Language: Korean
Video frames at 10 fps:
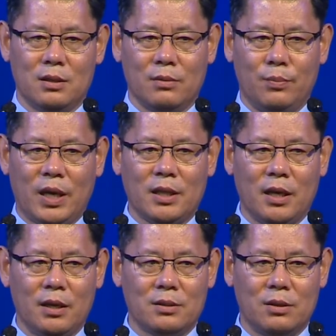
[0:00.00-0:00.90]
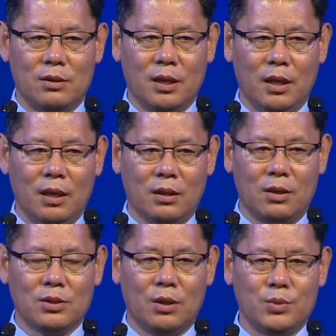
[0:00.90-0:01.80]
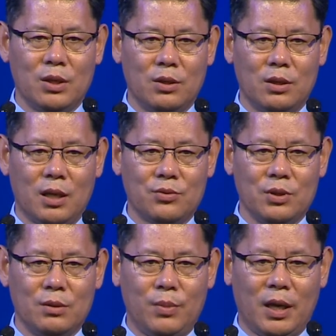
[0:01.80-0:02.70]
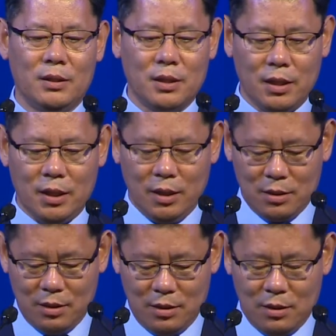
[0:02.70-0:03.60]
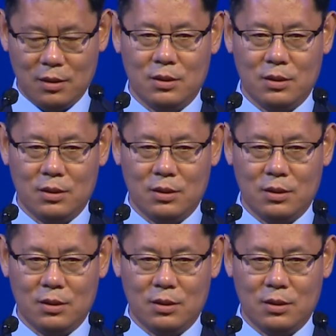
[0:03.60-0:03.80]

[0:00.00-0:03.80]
바다에서의 경제협력을 할 수 있는 방안들에 대해서